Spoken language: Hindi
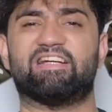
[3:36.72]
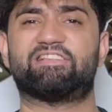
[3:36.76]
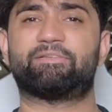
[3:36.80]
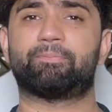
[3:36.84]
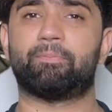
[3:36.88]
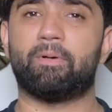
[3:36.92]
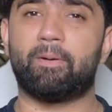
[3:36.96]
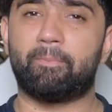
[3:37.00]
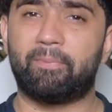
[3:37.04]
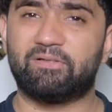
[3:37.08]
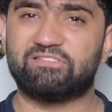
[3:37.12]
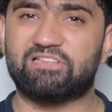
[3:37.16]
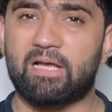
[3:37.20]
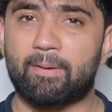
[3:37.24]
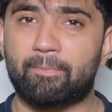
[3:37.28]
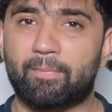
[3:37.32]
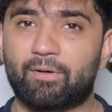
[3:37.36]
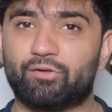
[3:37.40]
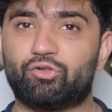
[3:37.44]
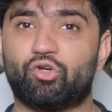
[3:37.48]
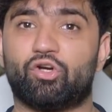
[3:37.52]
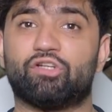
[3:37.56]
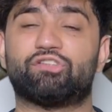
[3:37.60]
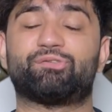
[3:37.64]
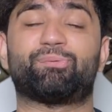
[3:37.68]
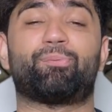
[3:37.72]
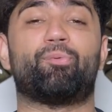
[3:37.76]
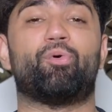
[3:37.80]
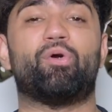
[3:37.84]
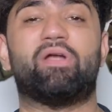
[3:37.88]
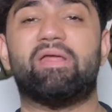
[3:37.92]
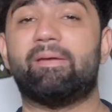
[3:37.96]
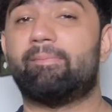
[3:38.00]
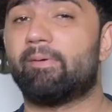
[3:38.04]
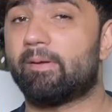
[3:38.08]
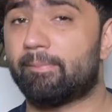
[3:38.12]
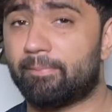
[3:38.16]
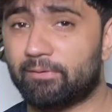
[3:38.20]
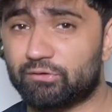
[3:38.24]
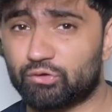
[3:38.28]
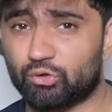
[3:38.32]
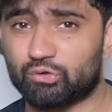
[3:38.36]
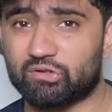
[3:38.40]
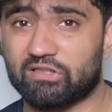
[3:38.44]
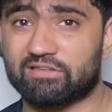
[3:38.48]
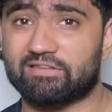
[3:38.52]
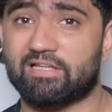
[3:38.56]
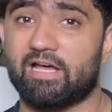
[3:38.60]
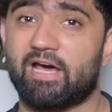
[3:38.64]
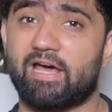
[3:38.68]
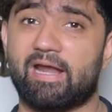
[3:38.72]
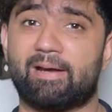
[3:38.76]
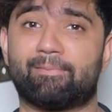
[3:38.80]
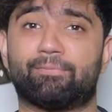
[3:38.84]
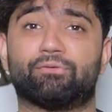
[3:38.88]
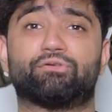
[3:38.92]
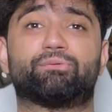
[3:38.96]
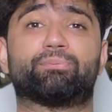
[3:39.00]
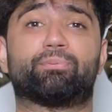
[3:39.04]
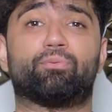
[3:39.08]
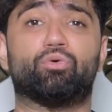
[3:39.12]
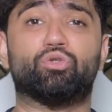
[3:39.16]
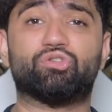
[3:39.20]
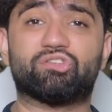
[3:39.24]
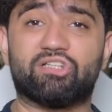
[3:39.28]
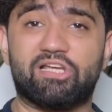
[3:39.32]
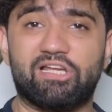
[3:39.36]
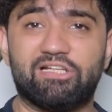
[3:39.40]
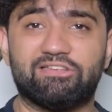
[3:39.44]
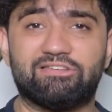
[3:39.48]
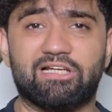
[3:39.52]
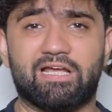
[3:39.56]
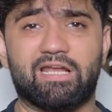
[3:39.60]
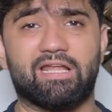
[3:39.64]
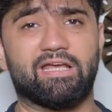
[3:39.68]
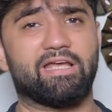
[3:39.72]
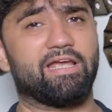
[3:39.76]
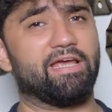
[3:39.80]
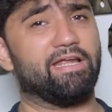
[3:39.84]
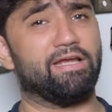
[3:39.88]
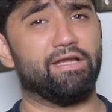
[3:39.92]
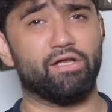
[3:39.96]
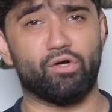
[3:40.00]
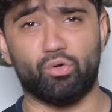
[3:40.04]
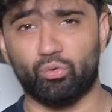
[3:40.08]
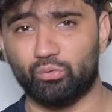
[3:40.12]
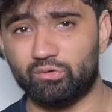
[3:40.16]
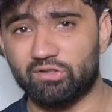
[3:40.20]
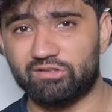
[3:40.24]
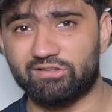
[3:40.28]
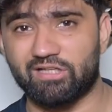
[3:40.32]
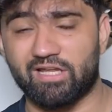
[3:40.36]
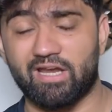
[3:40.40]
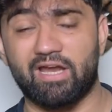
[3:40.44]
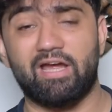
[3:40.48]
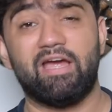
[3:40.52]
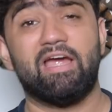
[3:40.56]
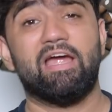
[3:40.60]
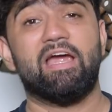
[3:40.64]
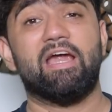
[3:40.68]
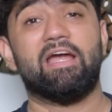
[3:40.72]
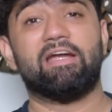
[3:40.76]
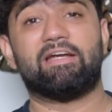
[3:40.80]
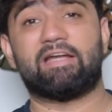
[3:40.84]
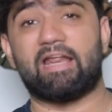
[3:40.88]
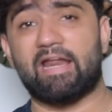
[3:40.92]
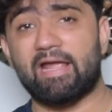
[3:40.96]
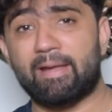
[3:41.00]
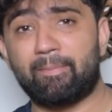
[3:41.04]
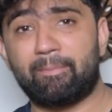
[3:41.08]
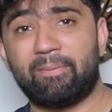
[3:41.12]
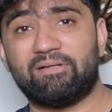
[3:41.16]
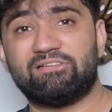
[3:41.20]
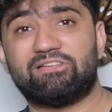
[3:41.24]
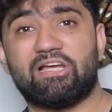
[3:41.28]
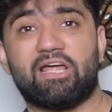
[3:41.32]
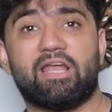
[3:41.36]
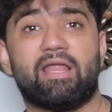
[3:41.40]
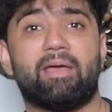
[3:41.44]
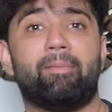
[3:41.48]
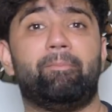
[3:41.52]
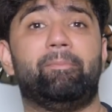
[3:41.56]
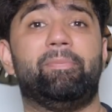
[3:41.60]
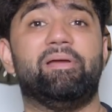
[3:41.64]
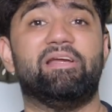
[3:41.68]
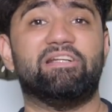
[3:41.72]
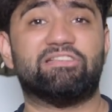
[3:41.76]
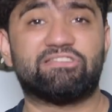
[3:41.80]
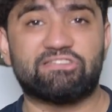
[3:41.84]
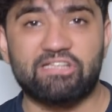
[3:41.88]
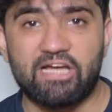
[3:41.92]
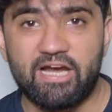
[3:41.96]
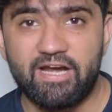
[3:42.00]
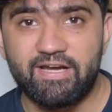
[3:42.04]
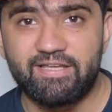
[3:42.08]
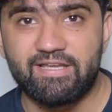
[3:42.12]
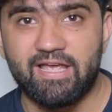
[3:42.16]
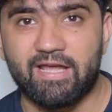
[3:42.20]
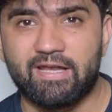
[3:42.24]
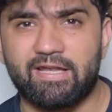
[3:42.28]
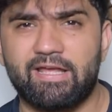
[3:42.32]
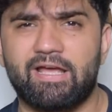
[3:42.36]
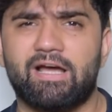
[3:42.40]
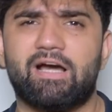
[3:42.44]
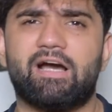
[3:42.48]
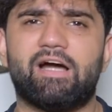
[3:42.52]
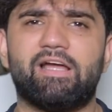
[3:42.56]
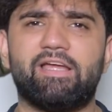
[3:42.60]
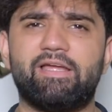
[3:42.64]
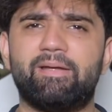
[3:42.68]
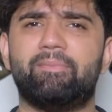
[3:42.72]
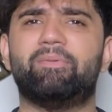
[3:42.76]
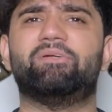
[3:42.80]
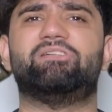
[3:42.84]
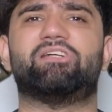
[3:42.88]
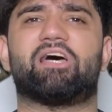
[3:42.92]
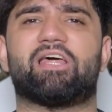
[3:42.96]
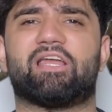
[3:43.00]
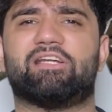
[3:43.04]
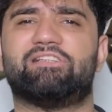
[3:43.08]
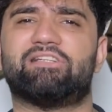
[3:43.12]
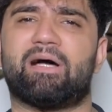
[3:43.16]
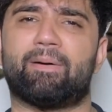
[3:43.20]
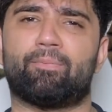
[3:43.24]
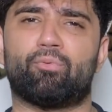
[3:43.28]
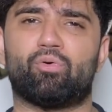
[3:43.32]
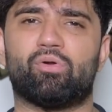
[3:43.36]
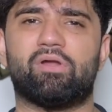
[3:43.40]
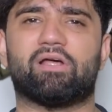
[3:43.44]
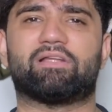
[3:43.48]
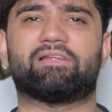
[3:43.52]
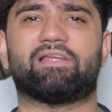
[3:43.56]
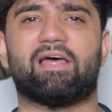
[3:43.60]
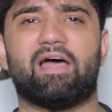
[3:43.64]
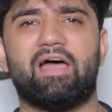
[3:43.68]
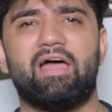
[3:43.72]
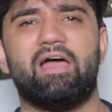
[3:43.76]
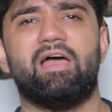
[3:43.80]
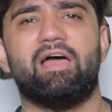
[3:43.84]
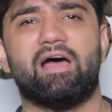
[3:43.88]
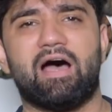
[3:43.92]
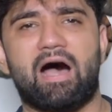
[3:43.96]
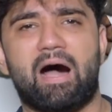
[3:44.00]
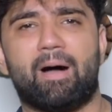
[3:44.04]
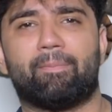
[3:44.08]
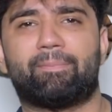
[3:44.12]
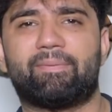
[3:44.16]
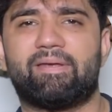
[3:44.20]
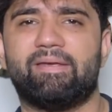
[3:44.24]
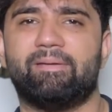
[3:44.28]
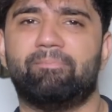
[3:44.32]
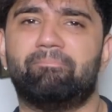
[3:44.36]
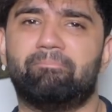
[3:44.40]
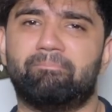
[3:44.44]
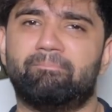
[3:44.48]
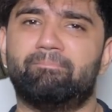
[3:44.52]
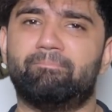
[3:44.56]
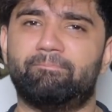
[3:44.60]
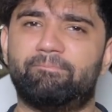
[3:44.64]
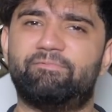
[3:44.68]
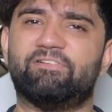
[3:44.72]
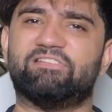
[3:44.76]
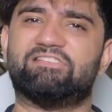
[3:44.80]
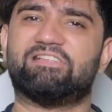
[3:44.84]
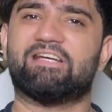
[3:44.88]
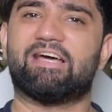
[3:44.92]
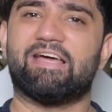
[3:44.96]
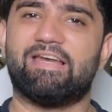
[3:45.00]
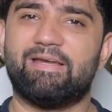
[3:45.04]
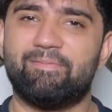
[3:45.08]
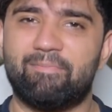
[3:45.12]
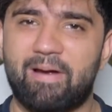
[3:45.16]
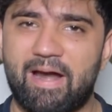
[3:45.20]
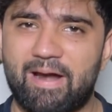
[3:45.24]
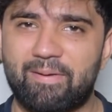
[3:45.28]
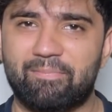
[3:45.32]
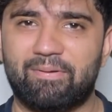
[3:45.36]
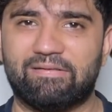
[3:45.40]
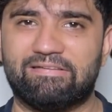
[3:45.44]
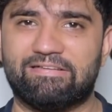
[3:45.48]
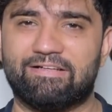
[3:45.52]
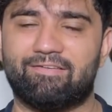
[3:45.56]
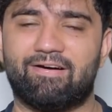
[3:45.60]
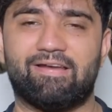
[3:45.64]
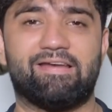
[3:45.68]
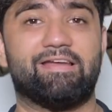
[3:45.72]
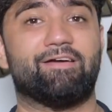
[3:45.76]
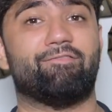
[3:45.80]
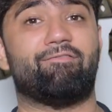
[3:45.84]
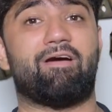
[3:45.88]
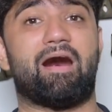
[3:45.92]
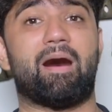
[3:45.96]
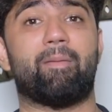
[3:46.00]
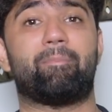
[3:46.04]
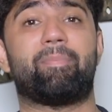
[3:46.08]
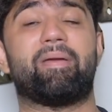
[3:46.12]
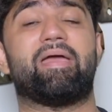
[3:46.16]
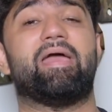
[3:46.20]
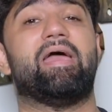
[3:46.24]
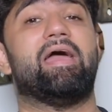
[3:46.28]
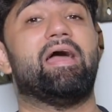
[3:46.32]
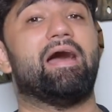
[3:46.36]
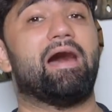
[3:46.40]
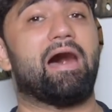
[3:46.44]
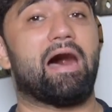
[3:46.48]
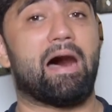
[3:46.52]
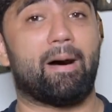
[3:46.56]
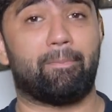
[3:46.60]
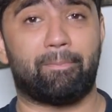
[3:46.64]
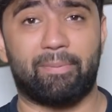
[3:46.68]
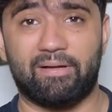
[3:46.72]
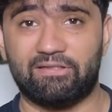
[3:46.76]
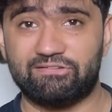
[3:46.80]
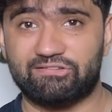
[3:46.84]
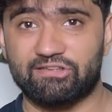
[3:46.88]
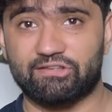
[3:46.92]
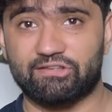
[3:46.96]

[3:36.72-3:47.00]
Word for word: नेक्स्ट पर्पज़ आपका थोड़ा स्पोर्टी पर्पज़ हो सकता है अगर आपको स्पोर्ट्स के लिए जाना है खेलने कूदने जाना है ट्रैक पर जाना है बीच साइड जाना है कहीं भी जाना है जहाँ आपको लगता है आपकी फिजिकली बैंड बनने वाली है वहाँ पर आप पहन